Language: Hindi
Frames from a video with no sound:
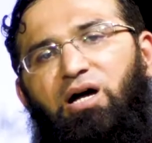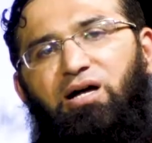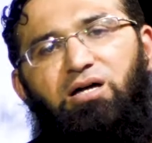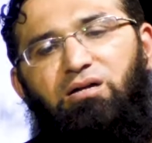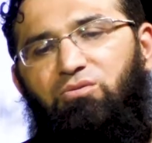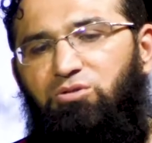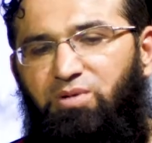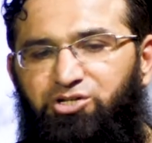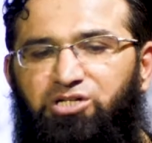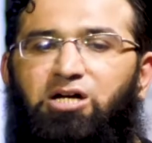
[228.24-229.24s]
अगर कोई
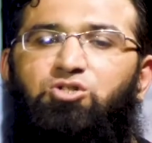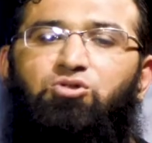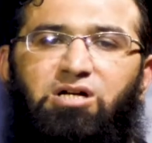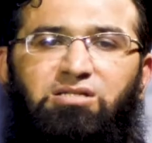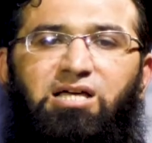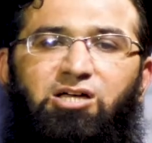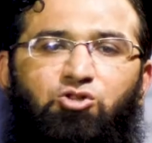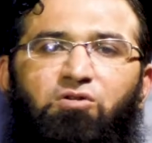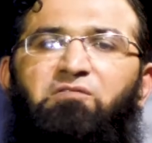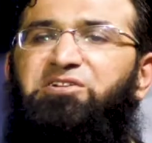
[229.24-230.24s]
मार्शल आर्ट्स को करता है
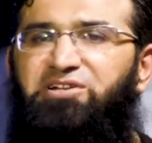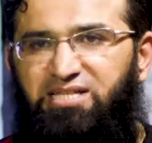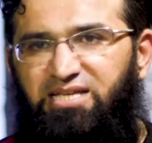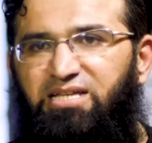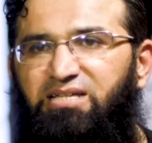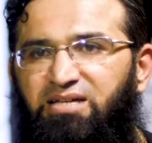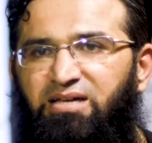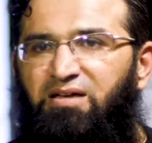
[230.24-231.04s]
तो फिटनेस के लिए